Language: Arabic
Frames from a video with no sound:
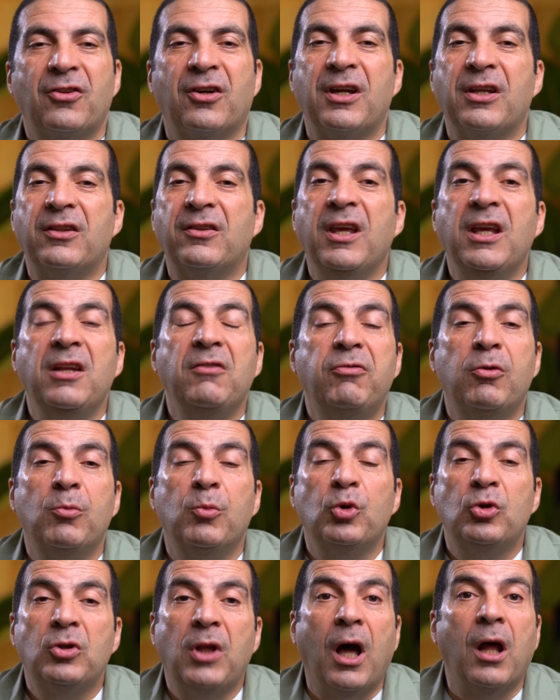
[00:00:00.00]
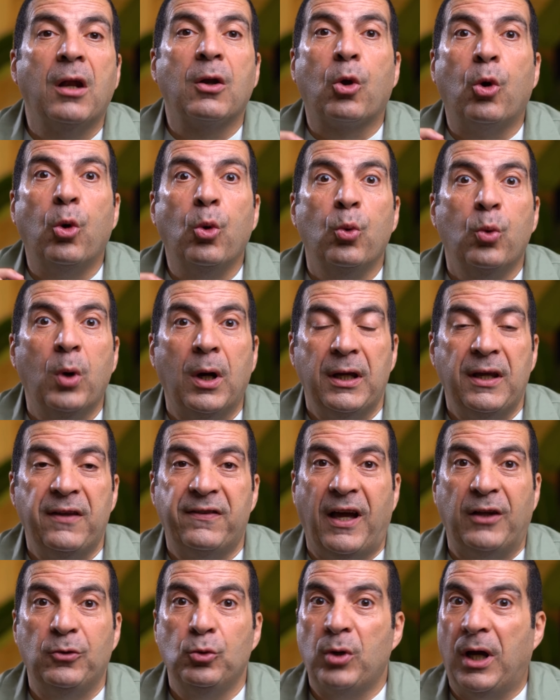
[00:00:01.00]
طريقتين في منتهى القوة
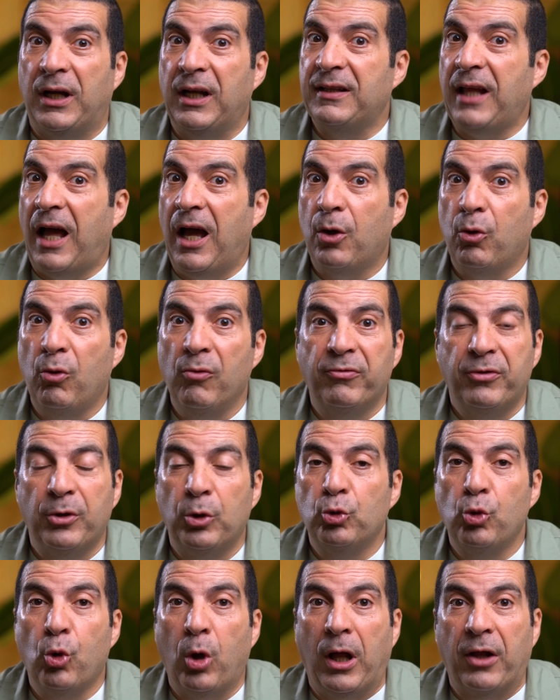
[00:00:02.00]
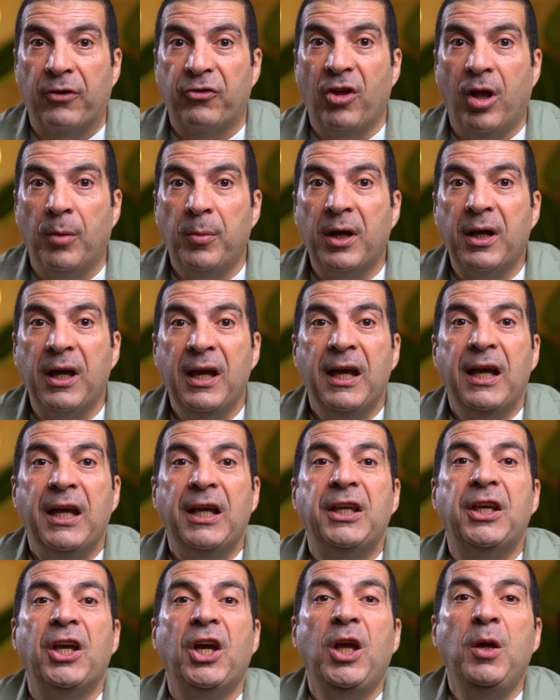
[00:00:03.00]
يساعدوك على التحكم في هدوء أعصابك
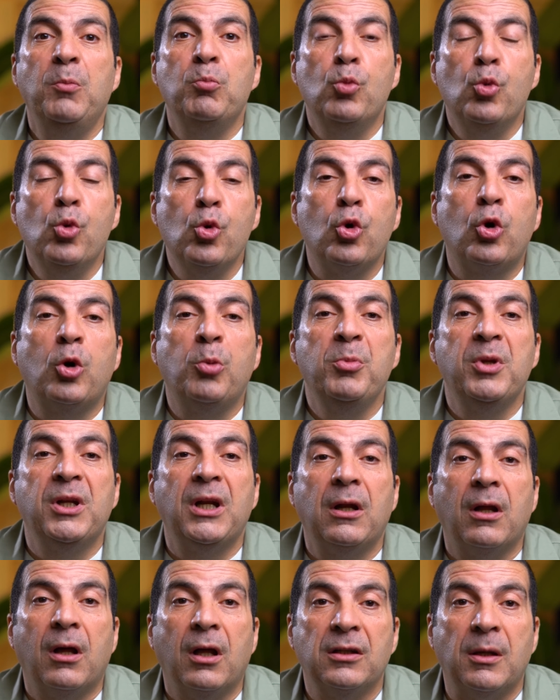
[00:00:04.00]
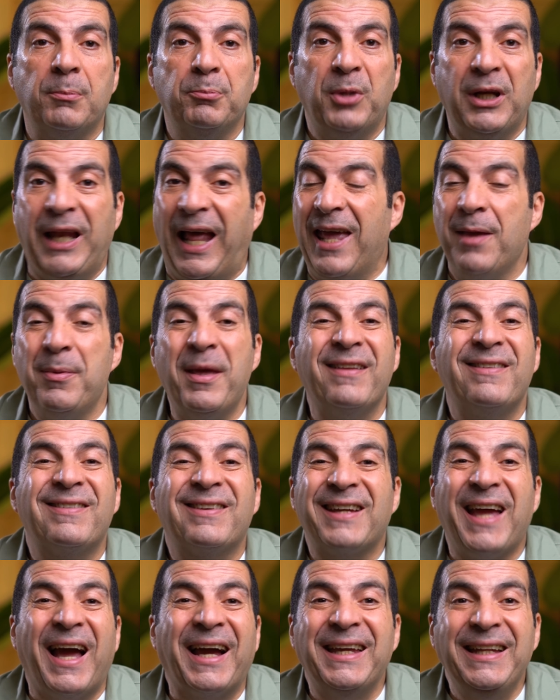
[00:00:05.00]
يحموك من الغضب الحياة بقت
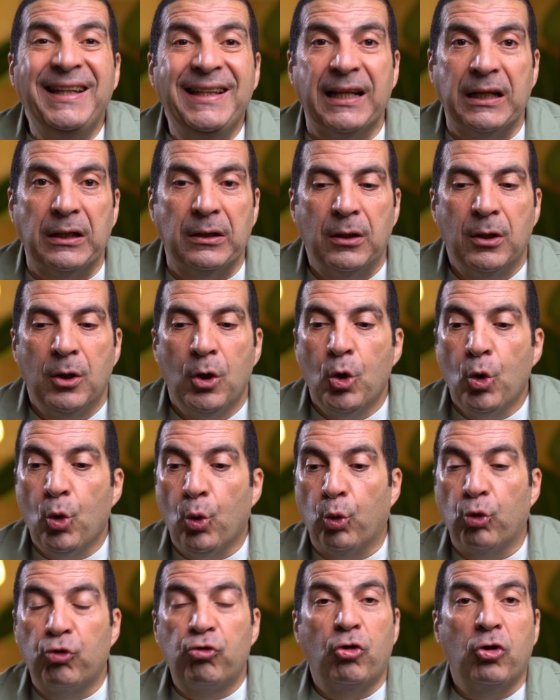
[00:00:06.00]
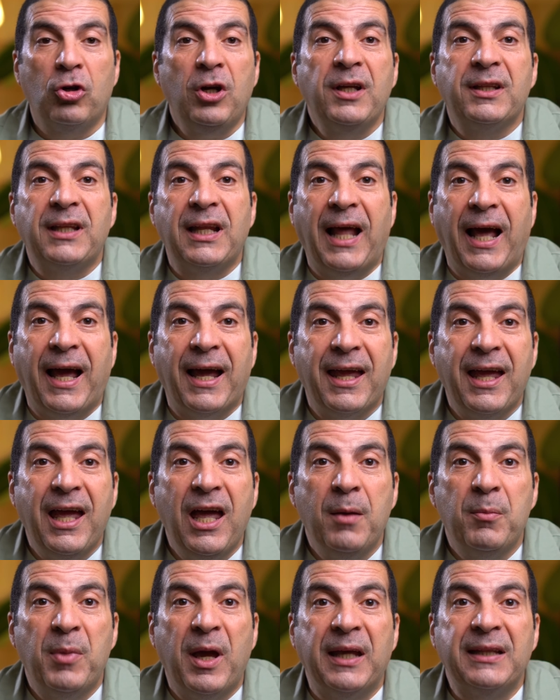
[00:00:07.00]
سريعة جدا وسرعة
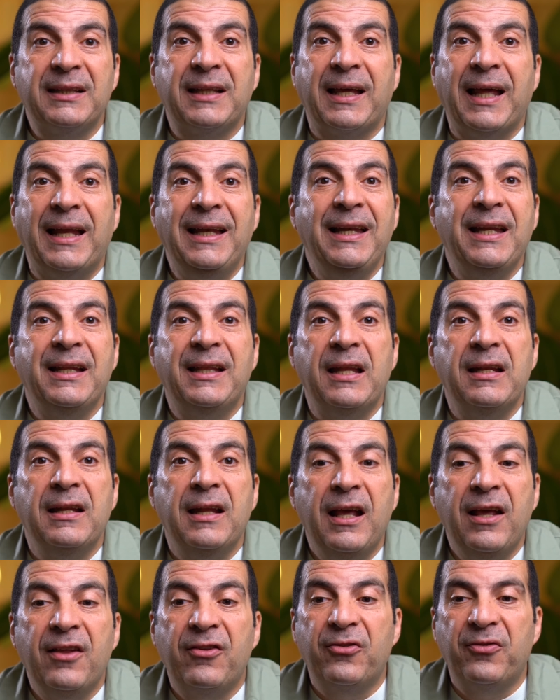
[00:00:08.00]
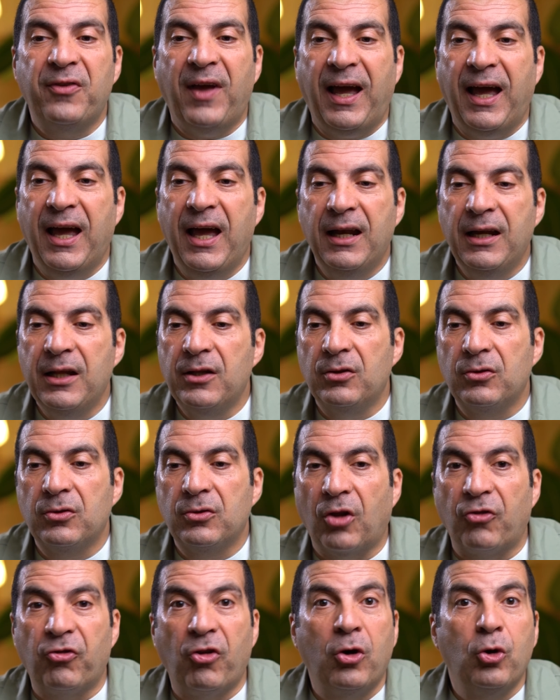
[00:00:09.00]
الحياة بقت خلت الناس في حالة
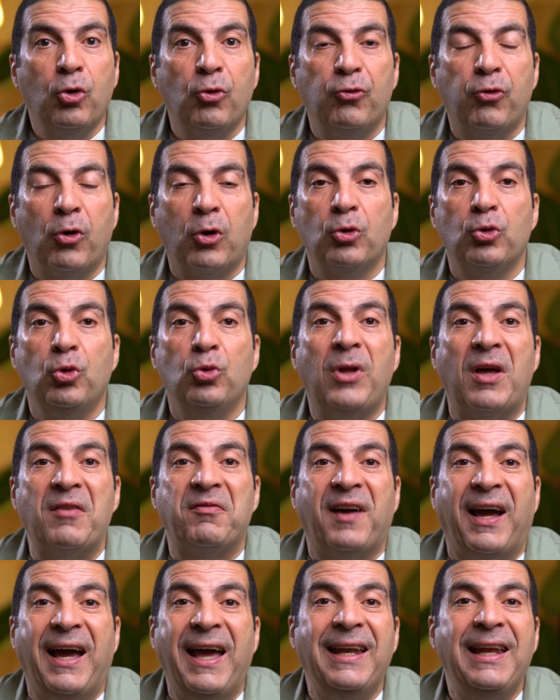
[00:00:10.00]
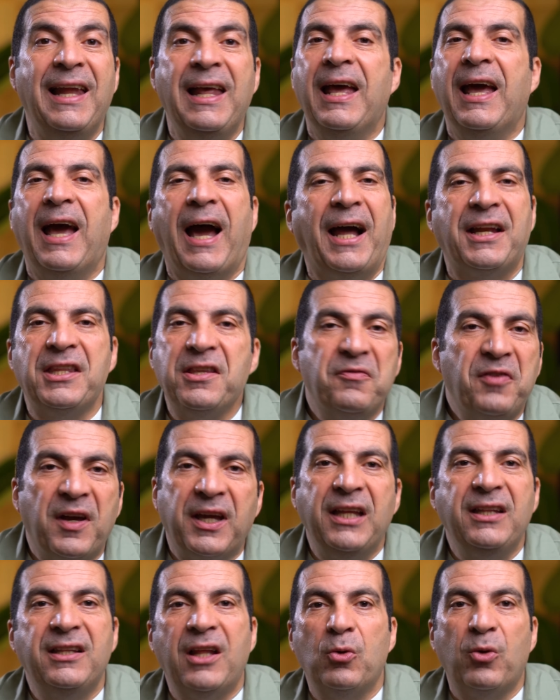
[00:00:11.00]
تصرف وردود أفعال عنيفة
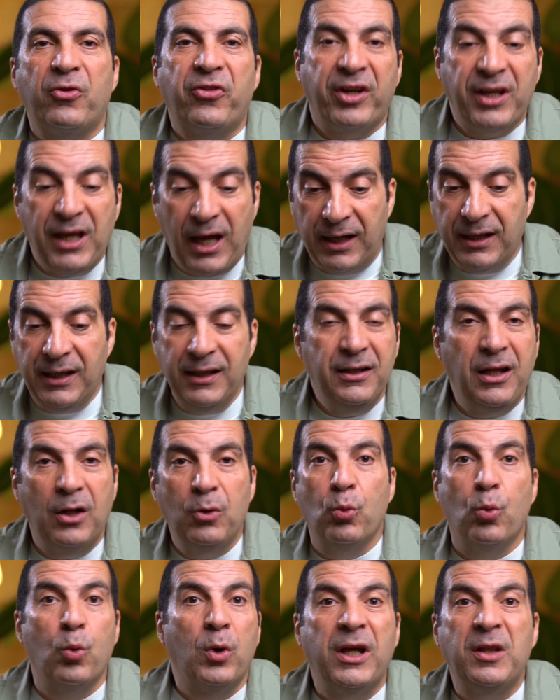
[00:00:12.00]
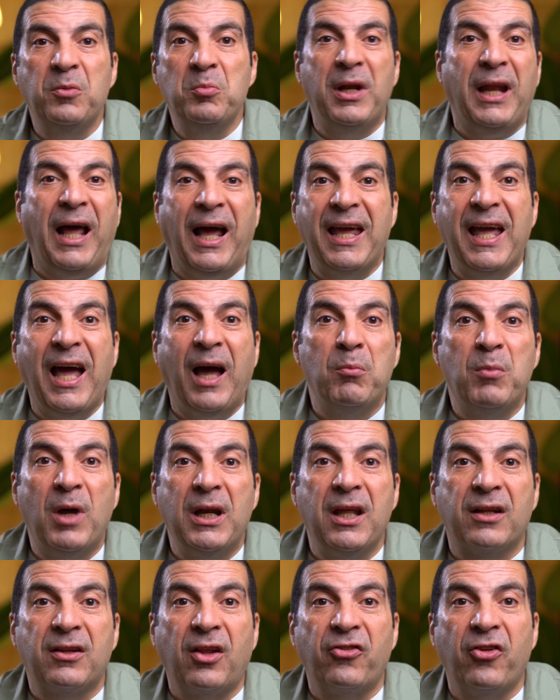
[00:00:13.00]
جدا وسريعة جدا ورتم الحياة
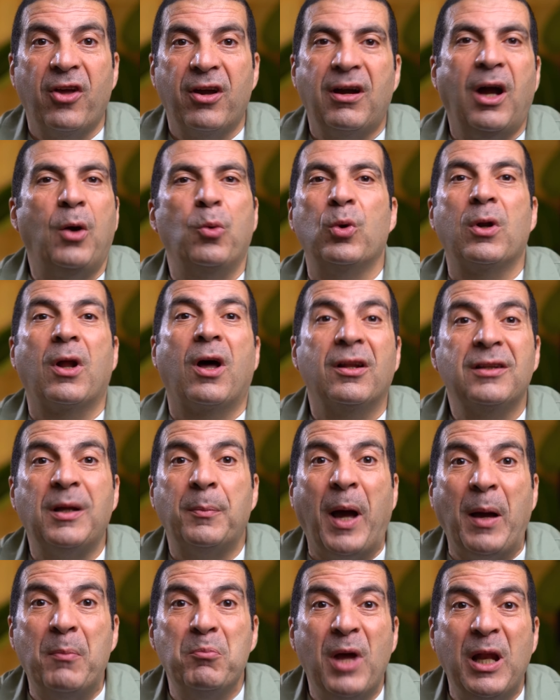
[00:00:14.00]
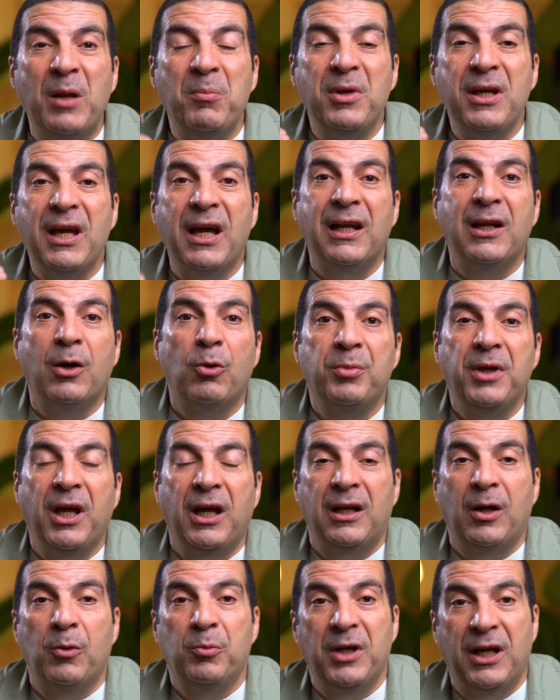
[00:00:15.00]
عمال يتسارع والغضب عمال بيعلى
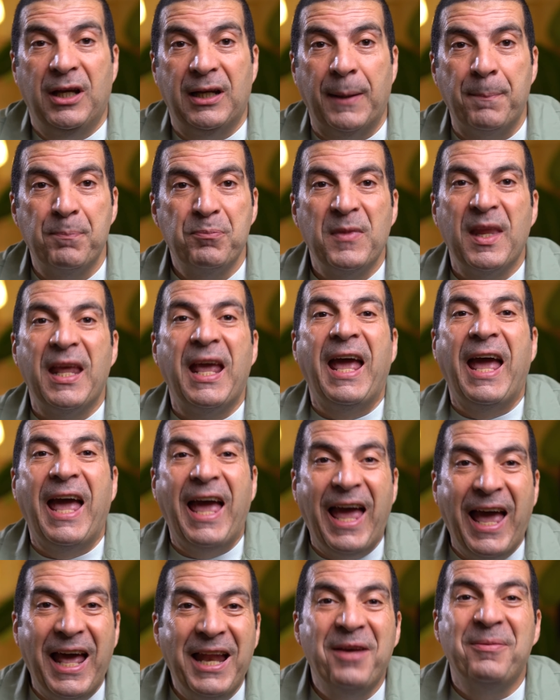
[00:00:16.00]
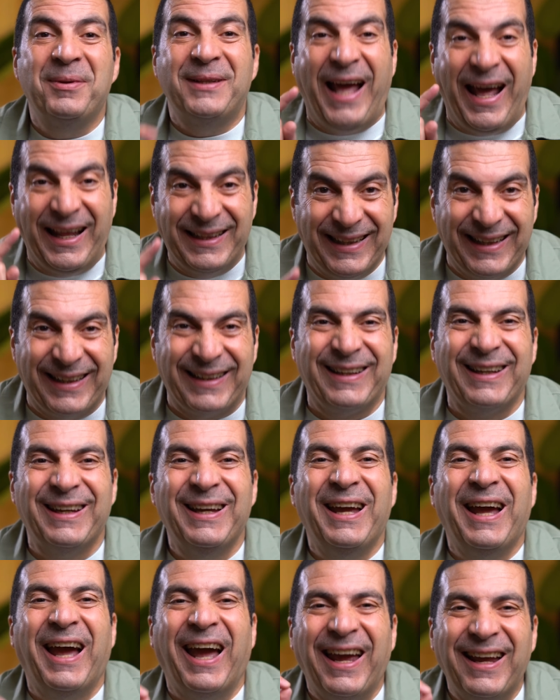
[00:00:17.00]
وبيعلى وبيعلى انا بتحداك
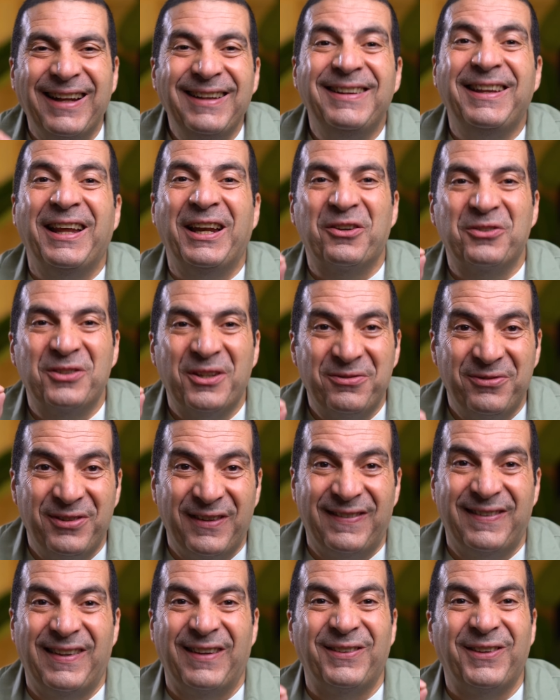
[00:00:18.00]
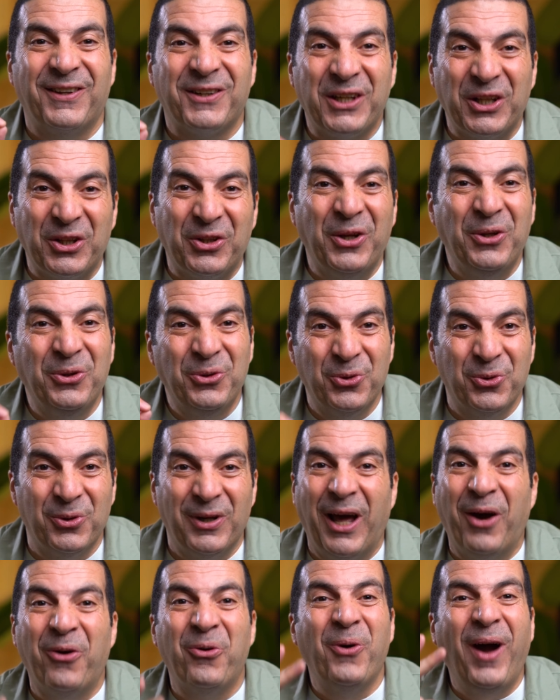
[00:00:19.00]
انت لو نفذت الطريقتين
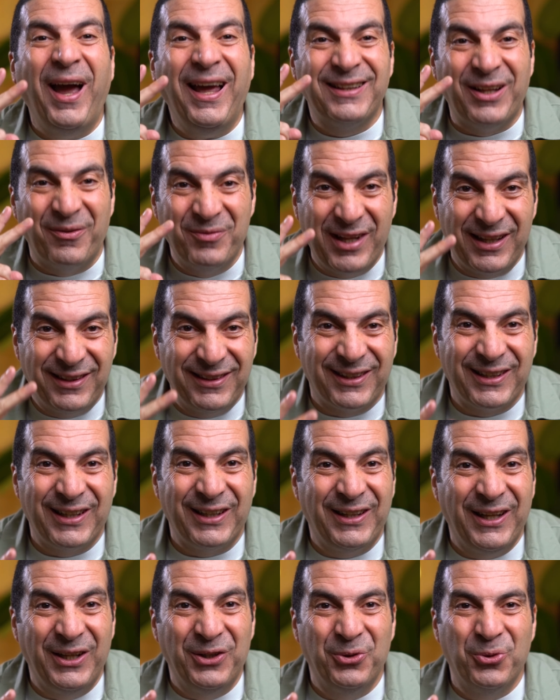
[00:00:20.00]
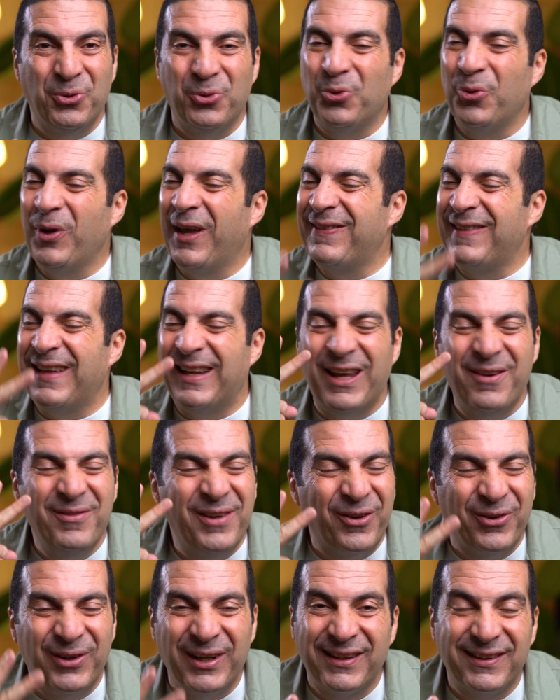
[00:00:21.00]
دول او واحده من الطريقتين دول ويا سلام
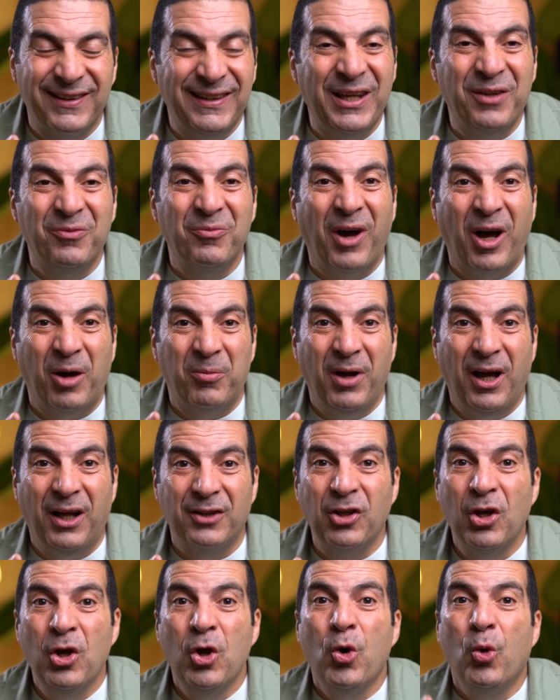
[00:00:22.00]
لو الاثنين مع بعض